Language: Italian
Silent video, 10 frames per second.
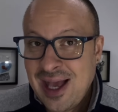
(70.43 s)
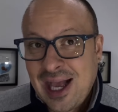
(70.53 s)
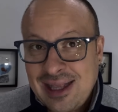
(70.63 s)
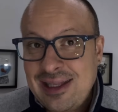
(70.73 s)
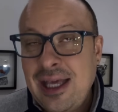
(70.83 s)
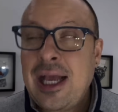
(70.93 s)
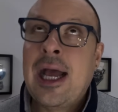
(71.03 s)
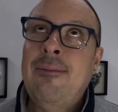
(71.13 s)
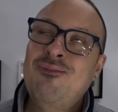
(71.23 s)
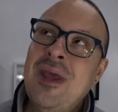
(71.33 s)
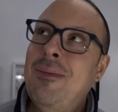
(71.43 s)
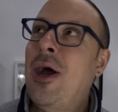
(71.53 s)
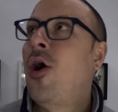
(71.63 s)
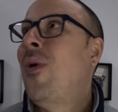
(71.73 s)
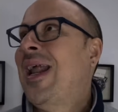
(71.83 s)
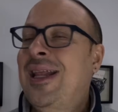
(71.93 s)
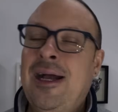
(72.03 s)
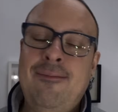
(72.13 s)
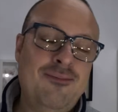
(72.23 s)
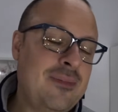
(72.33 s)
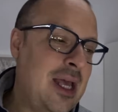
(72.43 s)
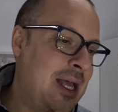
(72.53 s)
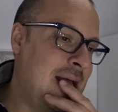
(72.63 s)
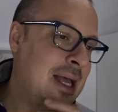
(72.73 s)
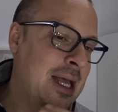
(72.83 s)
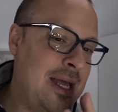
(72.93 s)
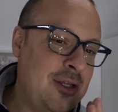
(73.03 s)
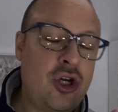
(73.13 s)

Che ti dica, no guarda eh,